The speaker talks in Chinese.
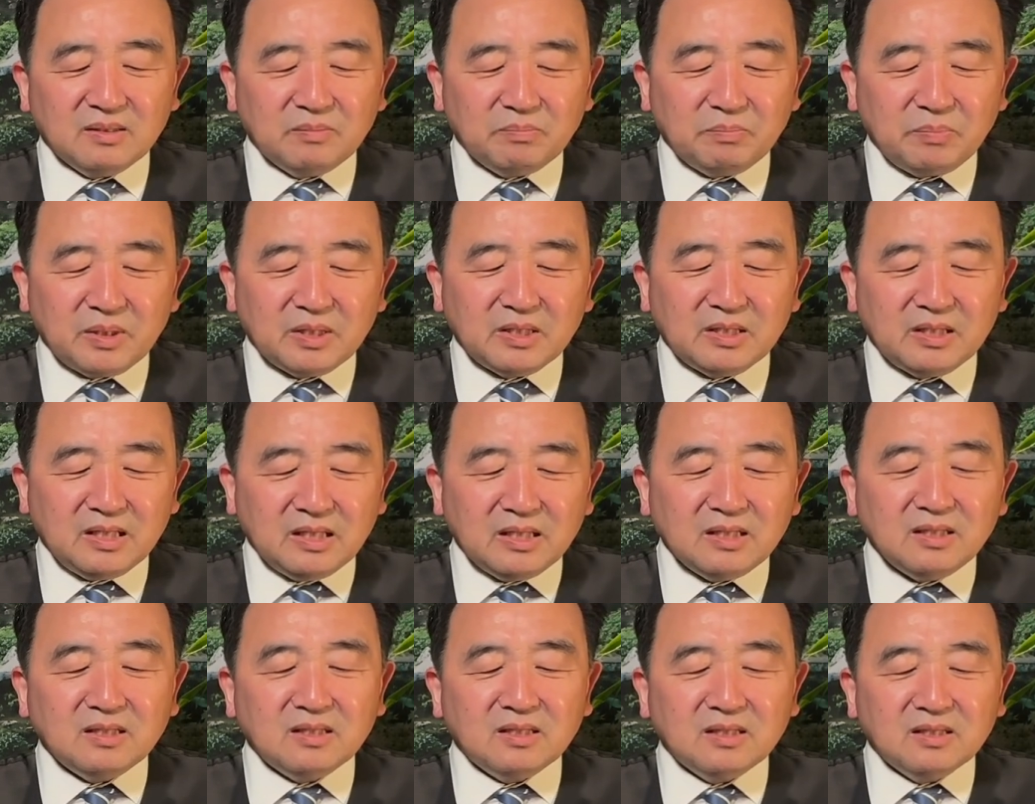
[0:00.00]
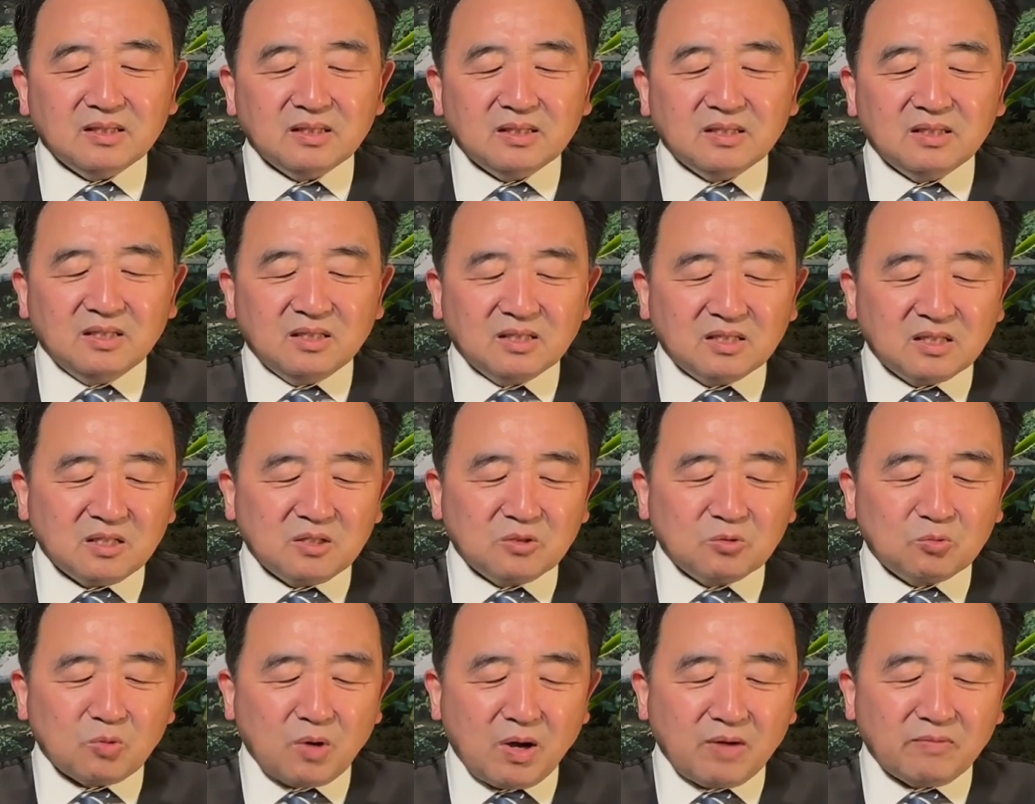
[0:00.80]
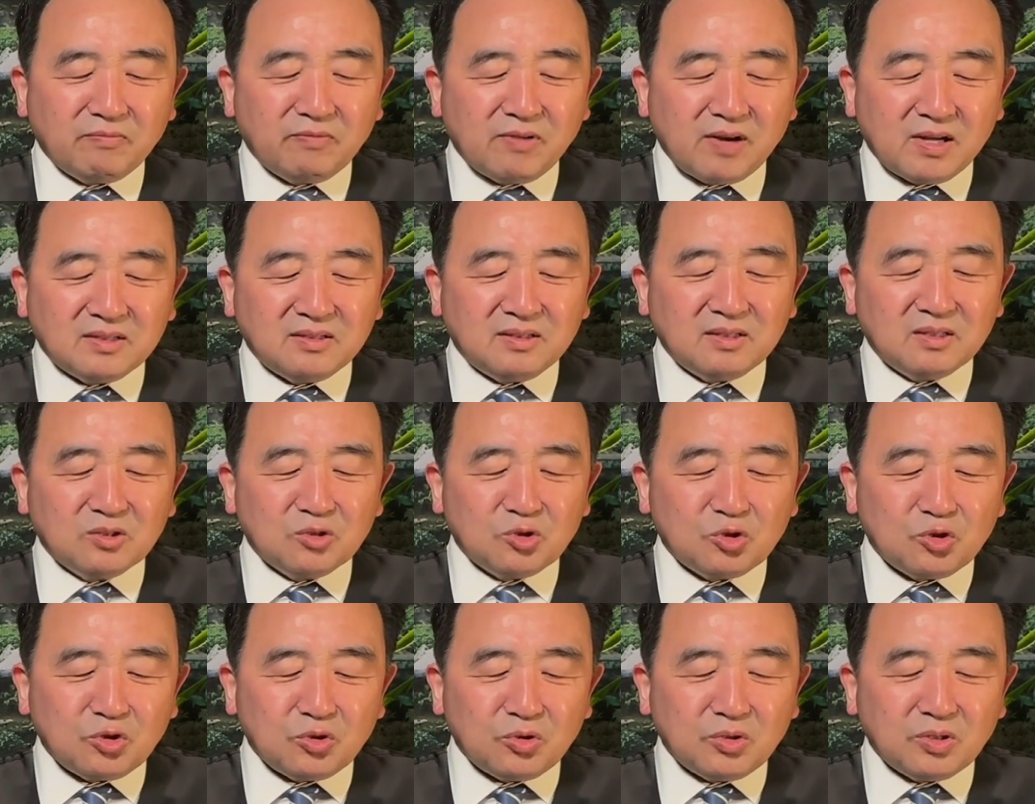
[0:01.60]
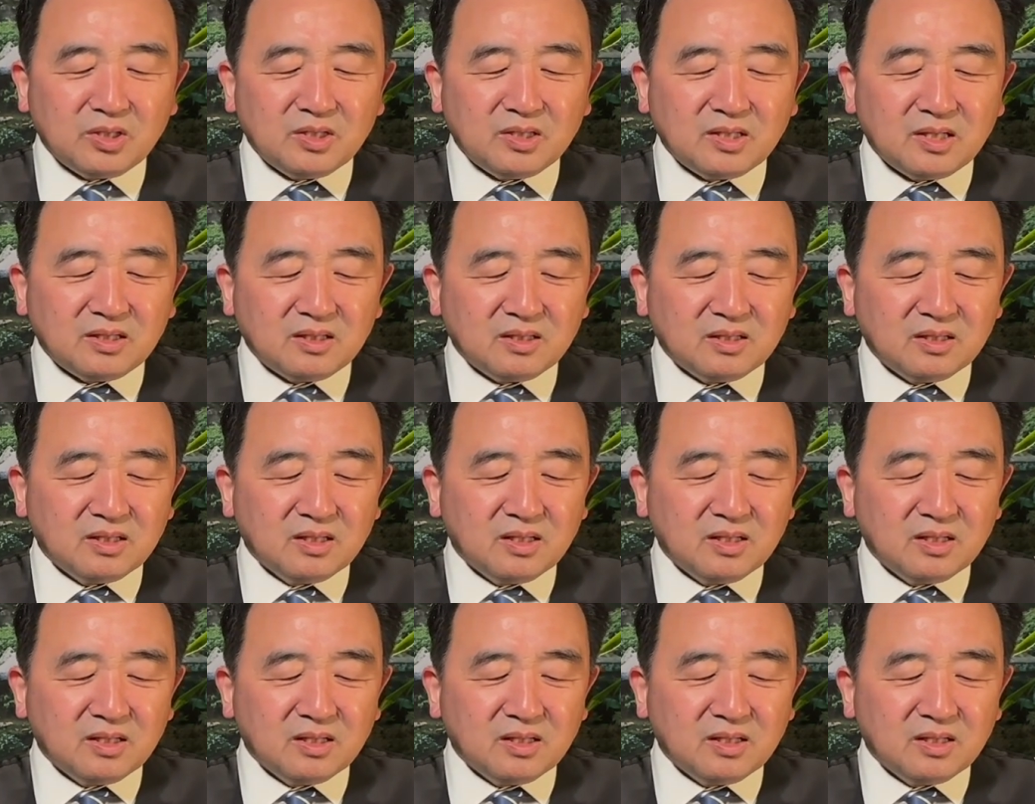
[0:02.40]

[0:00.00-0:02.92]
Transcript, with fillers: 病因和更广泛的确认，